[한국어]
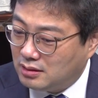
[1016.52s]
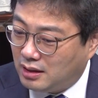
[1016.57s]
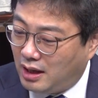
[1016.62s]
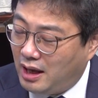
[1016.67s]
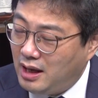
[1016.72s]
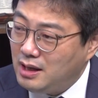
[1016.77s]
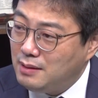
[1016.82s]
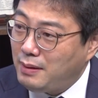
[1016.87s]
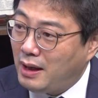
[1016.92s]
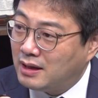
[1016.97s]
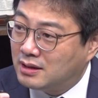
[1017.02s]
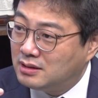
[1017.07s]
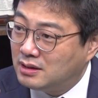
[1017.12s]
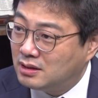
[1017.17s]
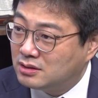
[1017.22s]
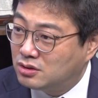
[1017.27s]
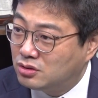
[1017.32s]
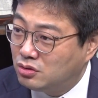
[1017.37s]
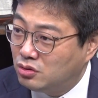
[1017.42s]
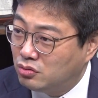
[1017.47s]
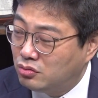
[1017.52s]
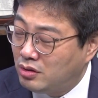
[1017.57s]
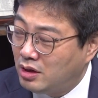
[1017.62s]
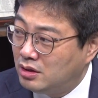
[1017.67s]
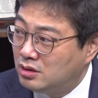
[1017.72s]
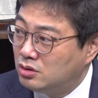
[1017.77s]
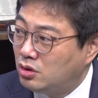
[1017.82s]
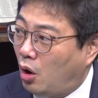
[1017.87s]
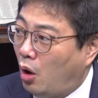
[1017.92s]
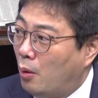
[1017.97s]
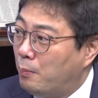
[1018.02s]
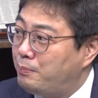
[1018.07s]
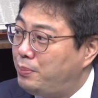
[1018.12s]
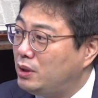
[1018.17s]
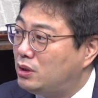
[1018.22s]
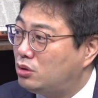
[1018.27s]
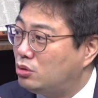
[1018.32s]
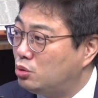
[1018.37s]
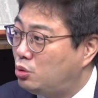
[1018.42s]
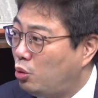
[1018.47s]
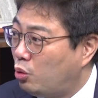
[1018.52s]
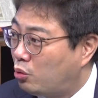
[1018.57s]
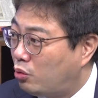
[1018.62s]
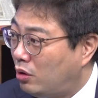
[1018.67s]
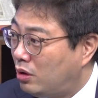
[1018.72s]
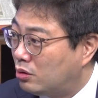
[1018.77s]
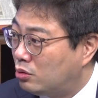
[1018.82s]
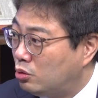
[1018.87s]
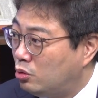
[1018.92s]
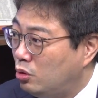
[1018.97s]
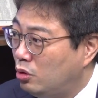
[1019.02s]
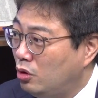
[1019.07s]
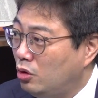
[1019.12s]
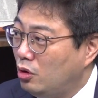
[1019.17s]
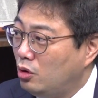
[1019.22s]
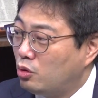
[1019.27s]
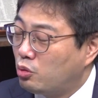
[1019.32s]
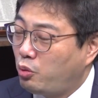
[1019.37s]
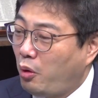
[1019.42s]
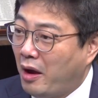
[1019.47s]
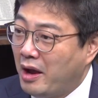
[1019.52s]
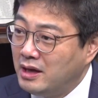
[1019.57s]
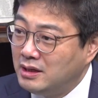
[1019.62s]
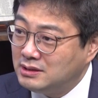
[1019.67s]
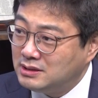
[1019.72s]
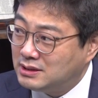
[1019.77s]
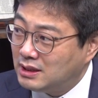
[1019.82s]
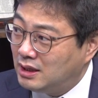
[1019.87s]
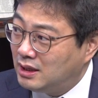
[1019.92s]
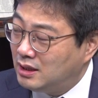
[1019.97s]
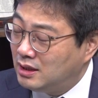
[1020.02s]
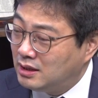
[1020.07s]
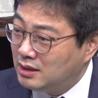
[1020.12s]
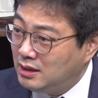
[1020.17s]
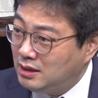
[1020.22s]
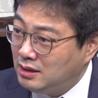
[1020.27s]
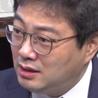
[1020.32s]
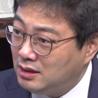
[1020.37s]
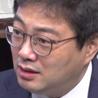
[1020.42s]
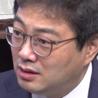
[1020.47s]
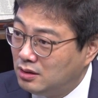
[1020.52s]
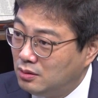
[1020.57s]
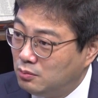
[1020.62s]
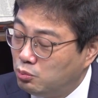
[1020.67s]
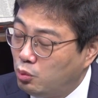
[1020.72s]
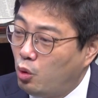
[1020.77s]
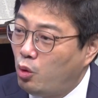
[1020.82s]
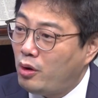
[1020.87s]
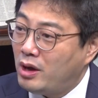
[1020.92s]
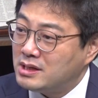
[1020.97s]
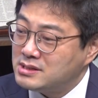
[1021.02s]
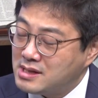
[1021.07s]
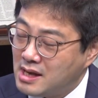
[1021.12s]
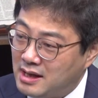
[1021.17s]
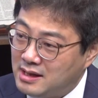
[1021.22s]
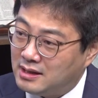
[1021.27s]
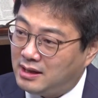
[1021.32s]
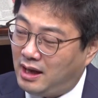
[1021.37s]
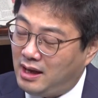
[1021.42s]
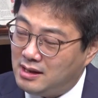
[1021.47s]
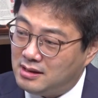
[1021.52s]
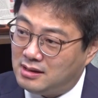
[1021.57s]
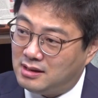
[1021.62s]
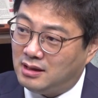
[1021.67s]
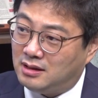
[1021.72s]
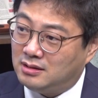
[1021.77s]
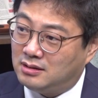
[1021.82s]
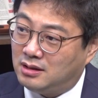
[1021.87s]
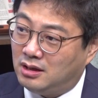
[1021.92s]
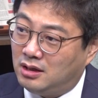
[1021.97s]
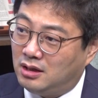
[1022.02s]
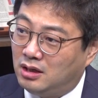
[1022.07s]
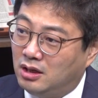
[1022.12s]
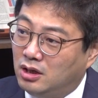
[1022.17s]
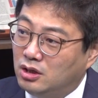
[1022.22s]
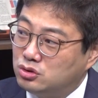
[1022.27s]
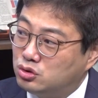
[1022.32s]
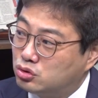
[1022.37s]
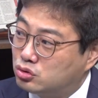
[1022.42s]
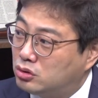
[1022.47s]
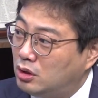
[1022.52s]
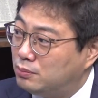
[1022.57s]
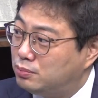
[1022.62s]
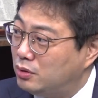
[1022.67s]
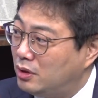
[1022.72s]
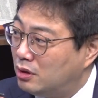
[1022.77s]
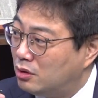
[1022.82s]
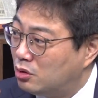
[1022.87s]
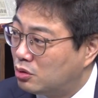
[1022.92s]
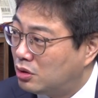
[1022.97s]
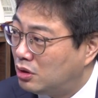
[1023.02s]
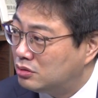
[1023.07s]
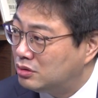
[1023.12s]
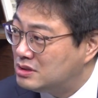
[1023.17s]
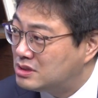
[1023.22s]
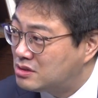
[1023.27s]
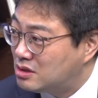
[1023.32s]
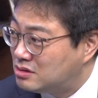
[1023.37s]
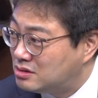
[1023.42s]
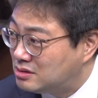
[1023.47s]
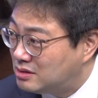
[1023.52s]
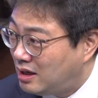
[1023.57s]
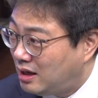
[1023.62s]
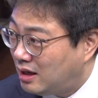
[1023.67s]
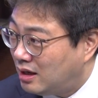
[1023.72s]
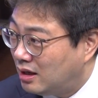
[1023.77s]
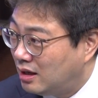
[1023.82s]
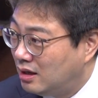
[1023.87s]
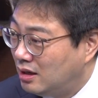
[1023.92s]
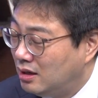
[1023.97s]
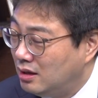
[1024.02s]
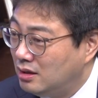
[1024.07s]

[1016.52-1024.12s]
K뱅크 같은 경우에는 업비트 효과로 굉장히 음. 음. 모회사인 KT한테 주가 부양 효과도 있었는데 음.